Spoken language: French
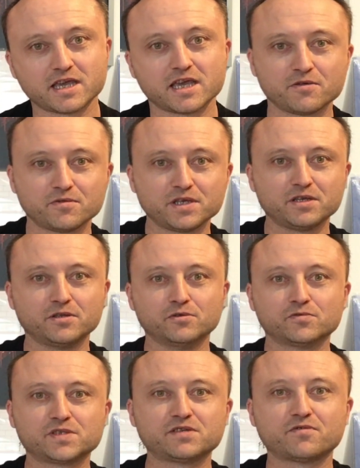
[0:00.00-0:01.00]
Et oui,
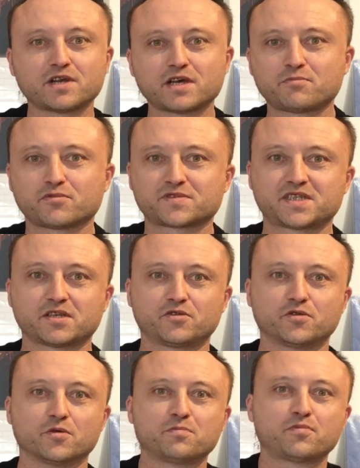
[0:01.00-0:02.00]
nous y voilà pour
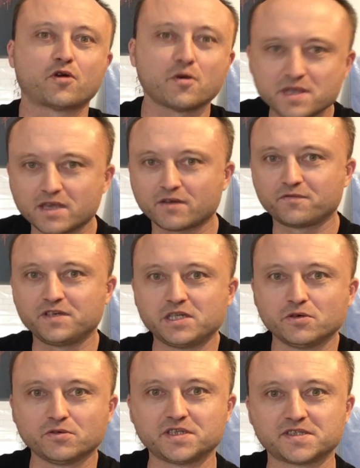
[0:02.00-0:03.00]
cette première
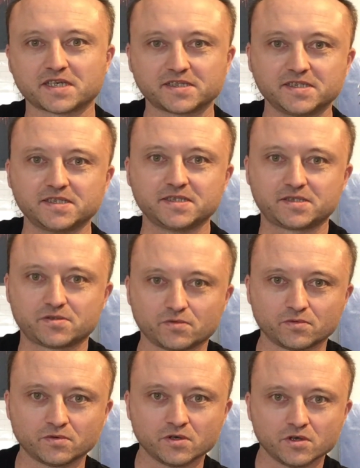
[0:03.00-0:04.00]
vidéo des acquisitions